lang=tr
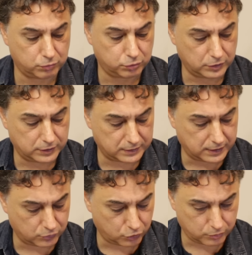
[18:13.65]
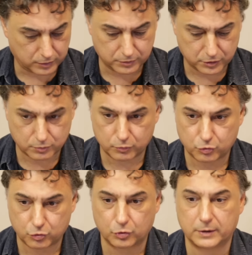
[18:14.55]
Bunları da görmemiz
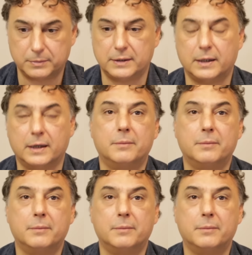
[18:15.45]
mümkün olabilir.